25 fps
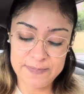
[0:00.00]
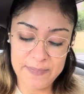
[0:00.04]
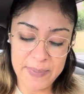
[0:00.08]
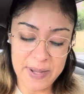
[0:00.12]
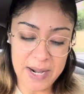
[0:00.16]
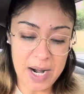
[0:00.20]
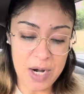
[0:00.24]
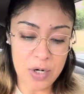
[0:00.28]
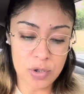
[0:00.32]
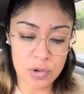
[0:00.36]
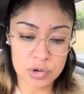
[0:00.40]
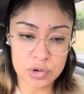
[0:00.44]

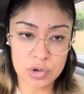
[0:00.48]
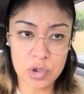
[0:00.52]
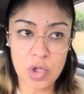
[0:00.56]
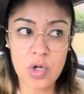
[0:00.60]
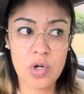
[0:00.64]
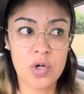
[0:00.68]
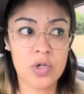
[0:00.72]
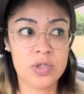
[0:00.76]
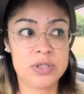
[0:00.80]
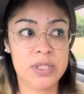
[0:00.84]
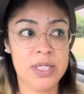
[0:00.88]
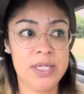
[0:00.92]
para los
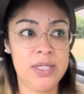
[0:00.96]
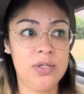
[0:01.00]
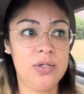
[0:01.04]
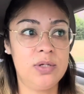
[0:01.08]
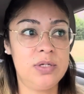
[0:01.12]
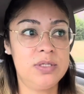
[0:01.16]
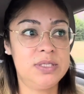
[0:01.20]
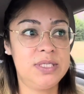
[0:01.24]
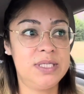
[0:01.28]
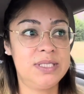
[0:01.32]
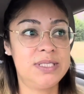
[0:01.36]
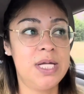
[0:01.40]
rojos.
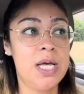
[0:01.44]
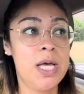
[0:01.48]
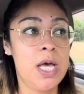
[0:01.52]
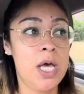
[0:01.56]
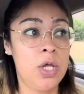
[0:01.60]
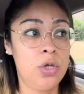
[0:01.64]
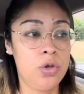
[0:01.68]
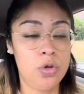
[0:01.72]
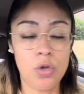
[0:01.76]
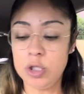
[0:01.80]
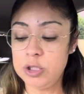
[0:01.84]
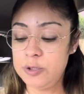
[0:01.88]
Entonces,
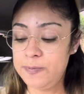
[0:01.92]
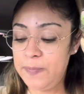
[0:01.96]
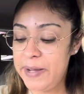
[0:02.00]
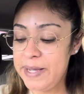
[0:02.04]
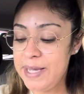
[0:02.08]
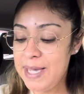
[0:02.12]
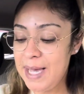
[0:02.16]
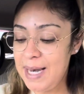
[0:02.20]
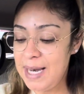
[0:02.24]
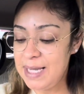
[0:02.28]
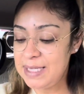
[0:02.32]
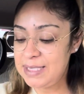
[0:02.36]
dos
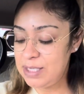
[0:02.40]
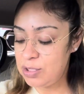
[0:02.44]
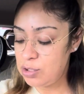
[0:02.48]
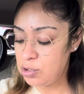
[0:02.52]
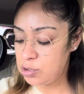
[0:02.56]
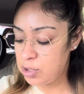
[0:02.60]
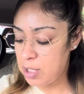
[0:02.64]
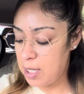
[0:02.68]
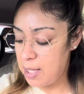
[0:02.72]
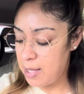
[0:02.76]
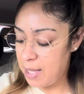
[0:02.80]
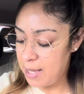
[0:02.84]
pañales se
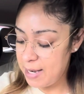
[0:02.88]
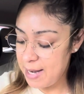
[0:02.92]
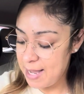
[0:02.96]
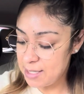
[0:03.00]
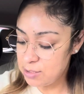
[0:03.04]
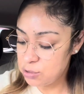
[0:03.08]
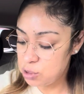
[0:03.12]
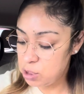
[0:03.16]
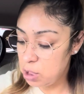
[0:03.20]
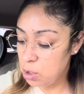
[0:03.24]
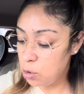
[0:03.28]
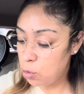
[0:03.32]
nos
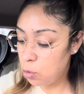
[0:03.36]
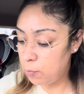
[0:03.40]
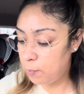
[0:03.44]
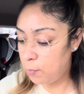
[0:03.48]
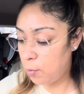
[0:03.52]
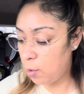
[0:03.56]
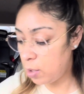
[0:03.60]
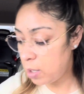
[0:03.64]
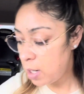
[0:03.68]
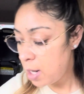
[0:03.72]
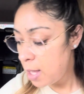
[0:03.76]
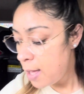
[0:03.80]
quedarían sin
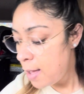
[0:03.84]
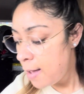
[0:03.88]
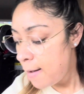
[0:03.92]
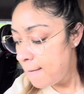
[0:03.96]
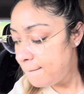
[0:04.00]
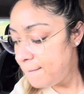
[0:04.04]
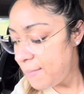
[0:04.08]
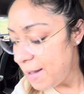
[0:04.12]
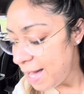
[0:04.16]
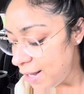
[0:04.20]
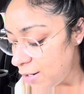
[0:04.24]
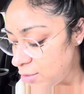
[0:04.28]
cupón,
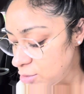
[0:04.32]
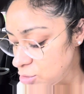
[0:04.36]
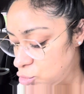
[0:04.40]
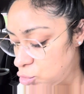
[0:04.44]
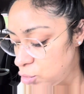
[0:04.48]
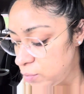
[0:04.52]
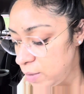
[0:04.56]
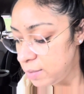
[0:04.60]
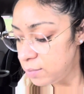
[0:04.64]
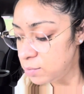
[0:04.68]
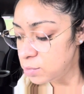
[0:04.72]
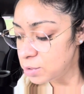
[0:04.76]
pero
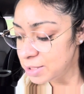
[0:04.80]
estuvimos